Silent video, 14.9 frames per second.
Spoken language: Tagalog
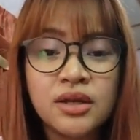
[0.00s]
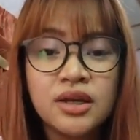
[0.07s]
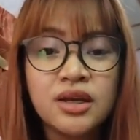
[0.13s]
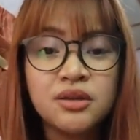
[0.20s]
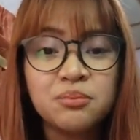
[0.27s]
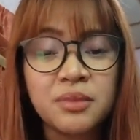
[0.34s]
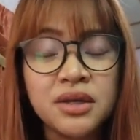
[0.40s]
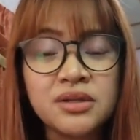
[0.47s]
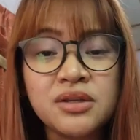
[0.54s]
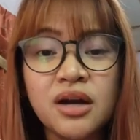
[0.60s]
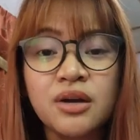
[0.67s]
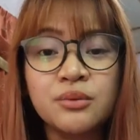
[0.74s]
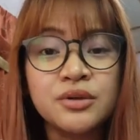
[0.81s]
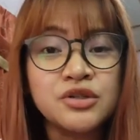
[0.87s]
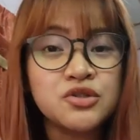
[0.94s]
it makes
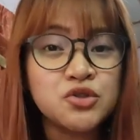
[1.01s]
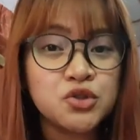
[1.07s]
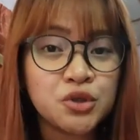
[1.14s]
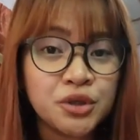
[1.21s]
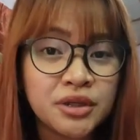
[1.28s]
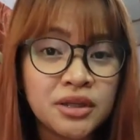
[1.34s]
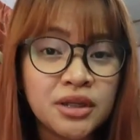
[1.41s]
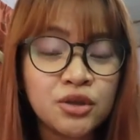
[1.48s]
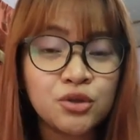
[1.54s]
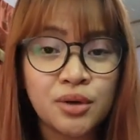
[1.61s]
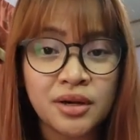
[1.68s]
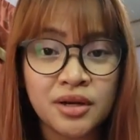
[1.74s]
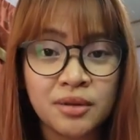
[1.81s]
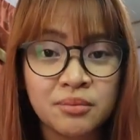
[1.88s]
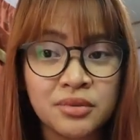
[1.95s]
our journey to
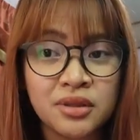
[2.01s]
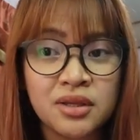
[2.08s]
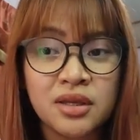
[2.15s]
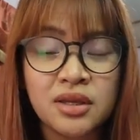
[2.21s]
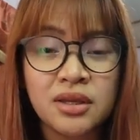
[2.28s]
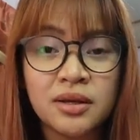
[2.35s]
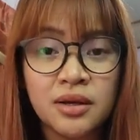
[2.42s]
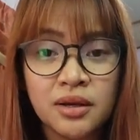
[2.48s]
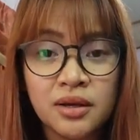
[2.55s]
RMT